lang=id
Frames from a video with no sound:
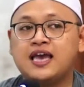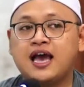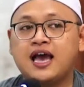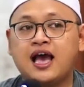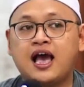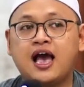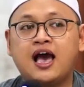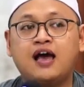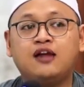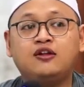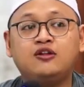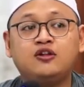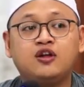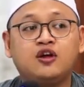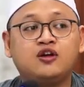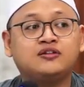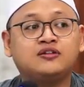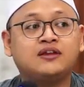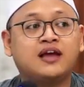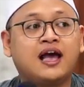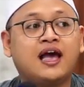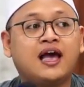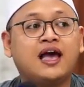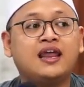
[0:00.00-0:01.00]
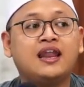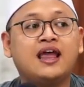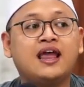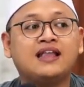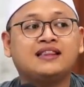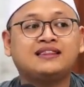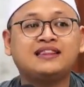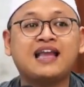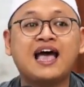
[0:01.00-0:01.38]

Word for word: yang Allah Ta'ala